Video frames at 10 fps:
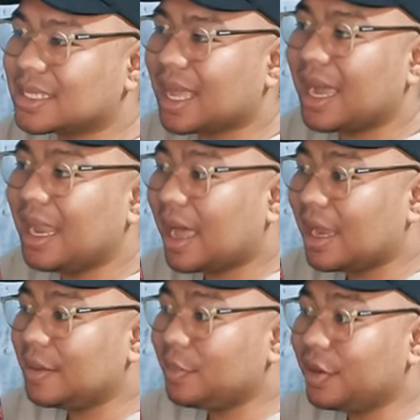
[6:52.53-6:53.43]

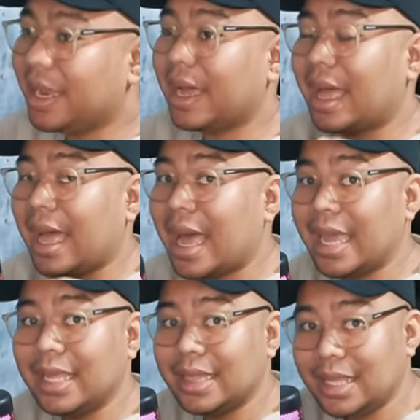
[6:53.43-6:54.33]
kakailanganin mo ng
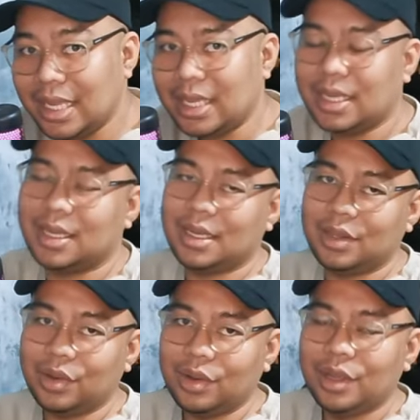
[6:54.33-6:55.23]
ID
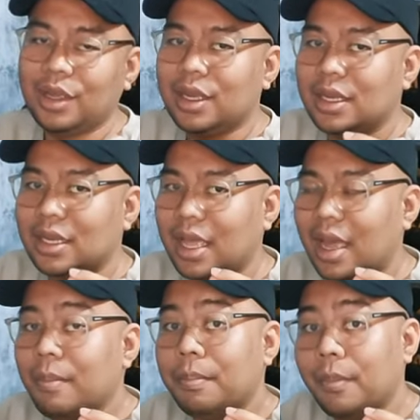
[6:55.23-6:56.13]
no?
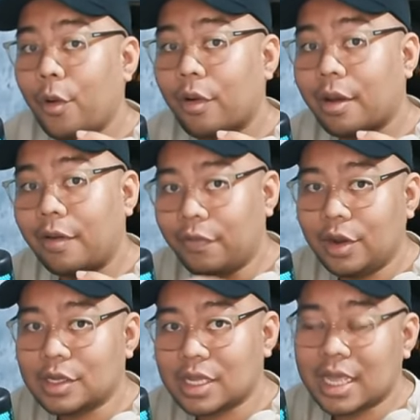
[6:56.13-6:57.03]
ng
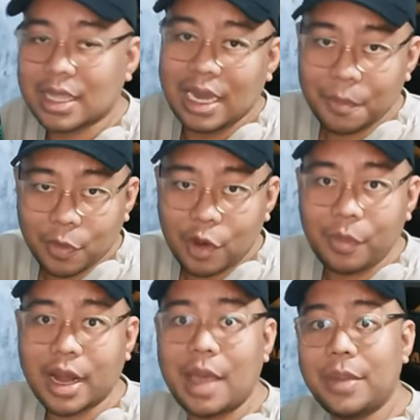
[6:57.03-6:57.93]
Mochaverse. At alam ko
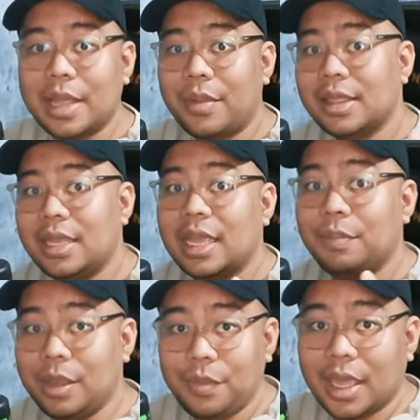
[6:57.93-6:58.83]
marami naman din
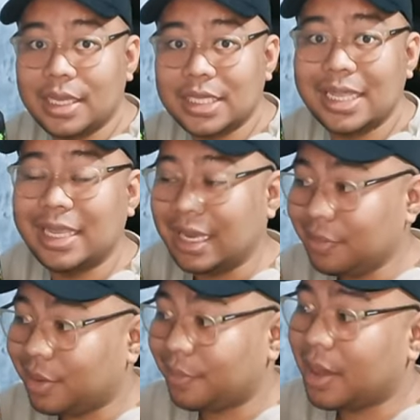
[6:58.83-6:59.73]
nagbibigay dyan ng
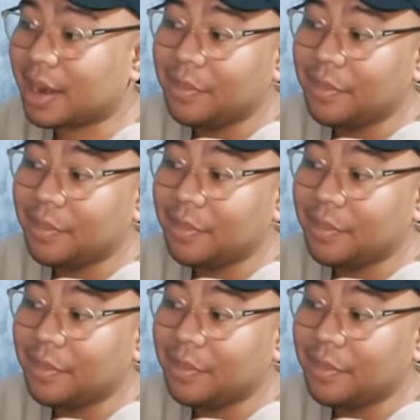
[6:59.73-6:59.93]
libre para